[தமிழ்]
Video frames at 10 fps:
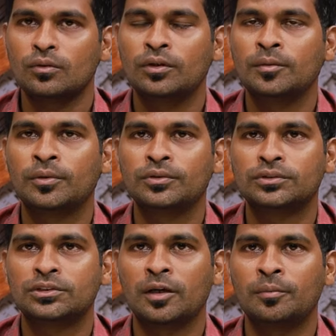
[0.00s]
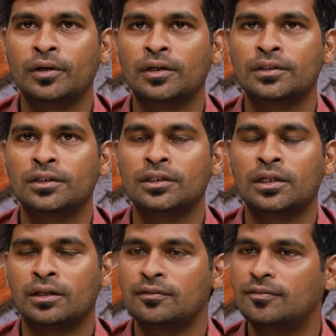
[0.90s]
ஒன்று இப்போ சேப்பாக்கு
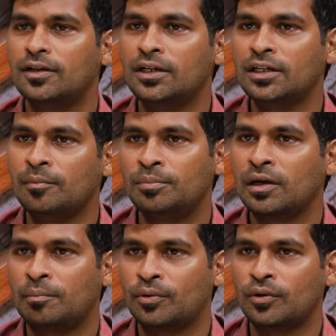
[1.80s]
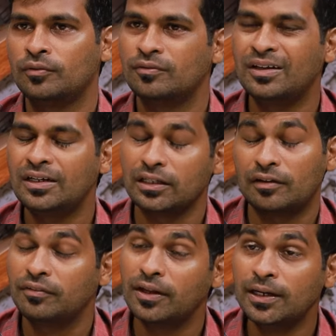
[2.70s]
எடுத்துக்கிட்டிங்கன்னா வேர்ல்டு கப்புக்கு அப்புறம்
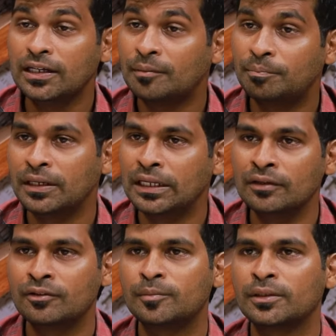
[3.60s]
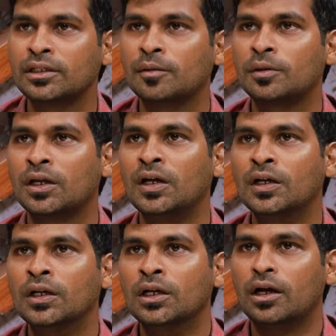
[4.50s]
வேர்ல்டு வேர்ல்டு கப்லேருந்து வந்து பார்த்தீங்க அப்படின்னா
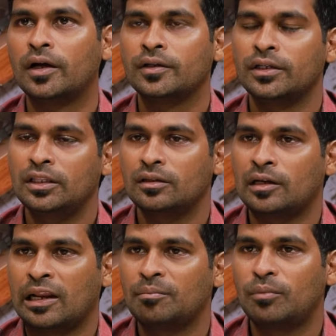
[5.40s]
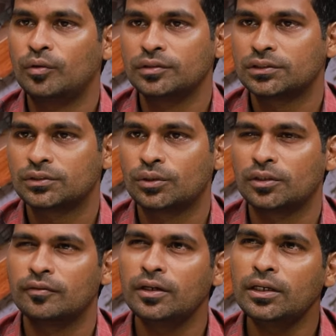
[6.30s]
நிறைய பவுன்சஸ்
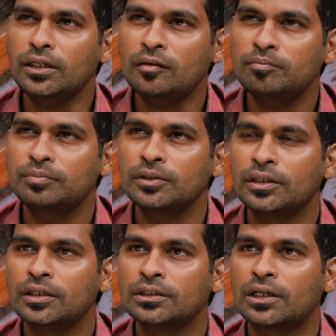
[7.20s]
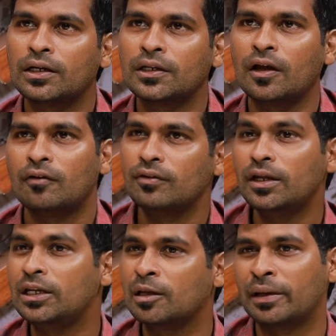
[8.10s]
கொடுக்குது வேர்ல்டு கப்புங்கிறத தாண்டி
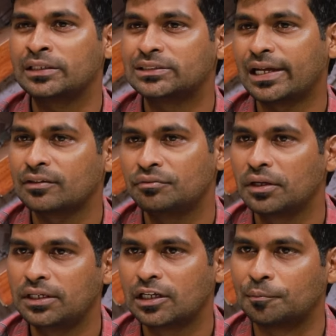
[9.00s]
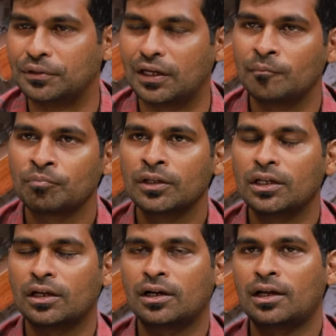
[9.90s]
வேர்ல்டு கப் எக்ஸாக்ட் வேர்ல்டு கப் தான்
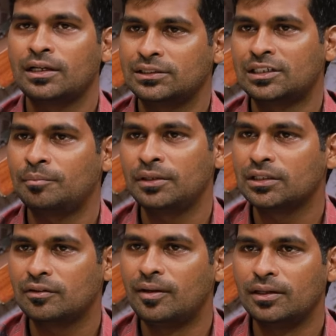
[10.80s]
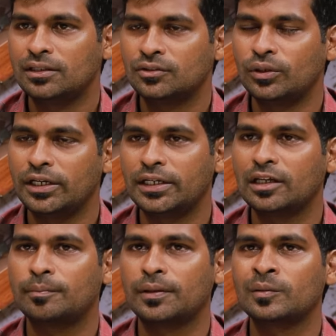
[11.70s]
ஏன்னா நான் எக்ஸாம்பிளுக்கு இந்த இதை
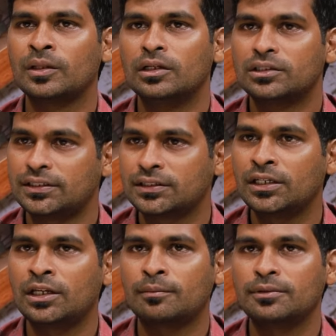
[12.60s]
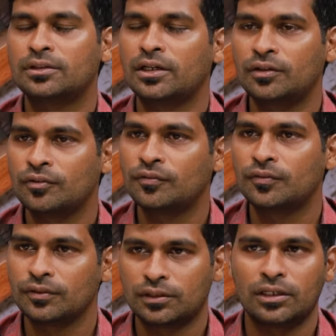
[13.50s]
சொல்லிக்கிட்டே இருப்பேன் டஸ்கின் வந்து தேர்ட்டி
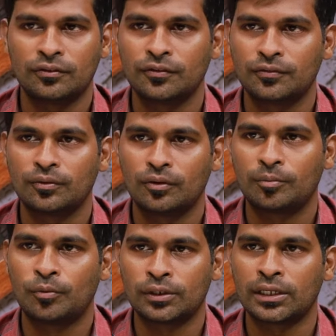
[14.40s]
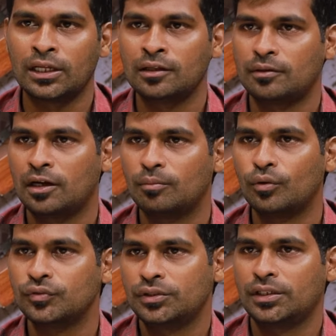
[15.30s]
ஃபிஃப்த் தேர்ட்டி ஃபிஃப்த் ஓவர் போட்டாலே அங்கே
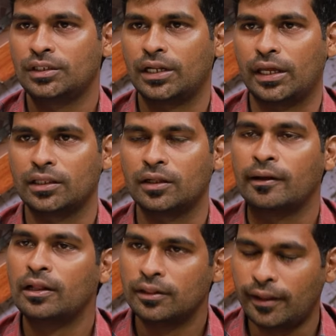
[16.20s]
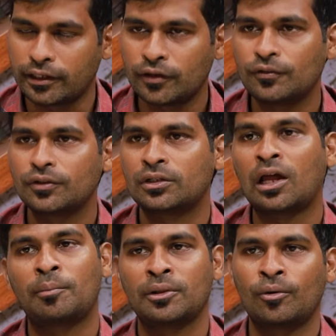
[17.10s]
பவுன்ஸுங்கிறது கிடைக்குது லாக்கி
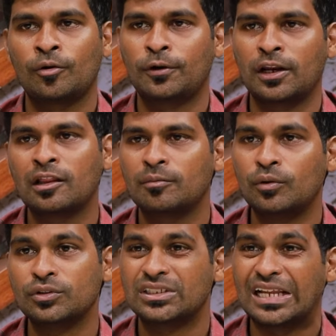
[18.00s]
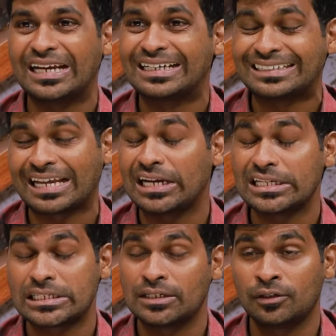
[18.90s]
ஃபெர்குசன் நாற்பதாவது ஓவர் போட்டாலே அதை பவுன்ஸ் நை செகண்ட்
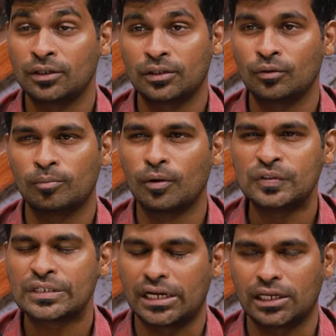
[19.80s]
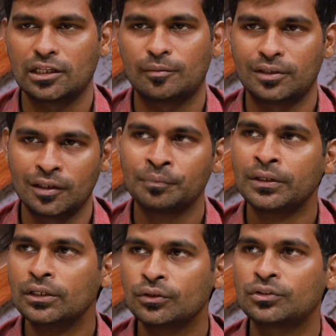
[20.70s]
இன்னிங்ஸில் ஒரு பவுன்ஸ் கிடைக்குதுங்கும்போது
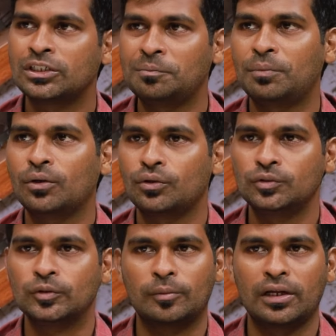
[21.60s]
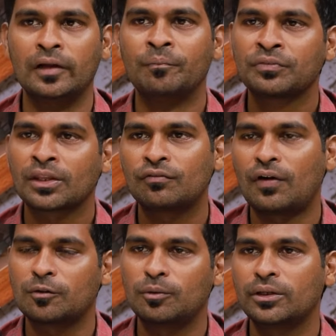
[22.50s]
ஸோ சேப்பாக கொஞ்சம் ஒரு மாதிரி
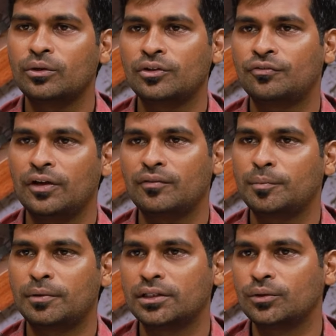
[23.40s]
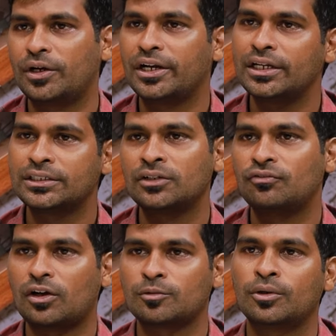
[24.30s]
ஃபாஸ்ட் பாலருக்கும் கொஞ்சம் ஃபேவர் பண்ணுது ஒரு
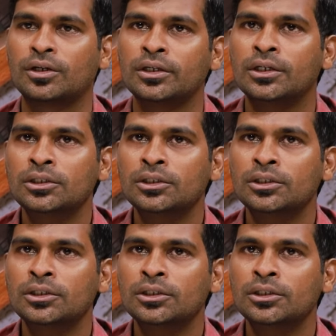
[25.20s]
ட்ரெடிஷ்னல் ஃபாஸ்ட் பாலர்